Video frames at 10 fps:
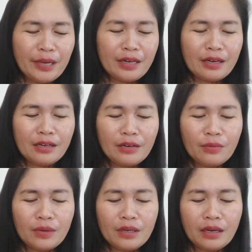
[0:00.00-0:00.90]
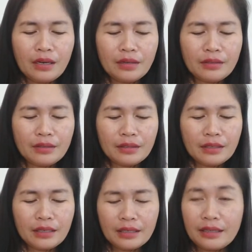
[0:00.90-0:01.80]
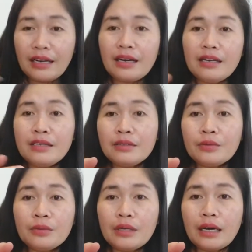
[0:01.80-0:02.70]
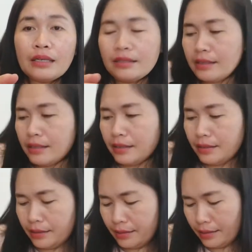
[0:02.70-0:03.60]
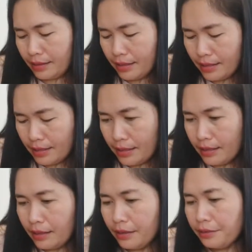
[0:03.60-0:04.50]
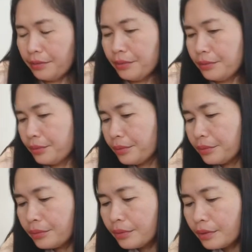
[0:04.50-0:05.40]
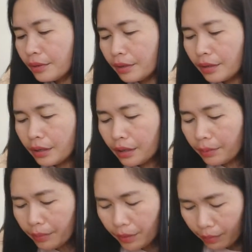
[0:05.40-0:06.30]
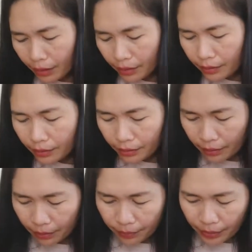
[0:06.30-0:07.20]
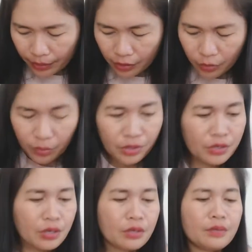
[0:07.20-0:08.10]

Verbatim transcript: Pera lang wala. Tanggalin ko na kasi ano may mga tag-price pa siya.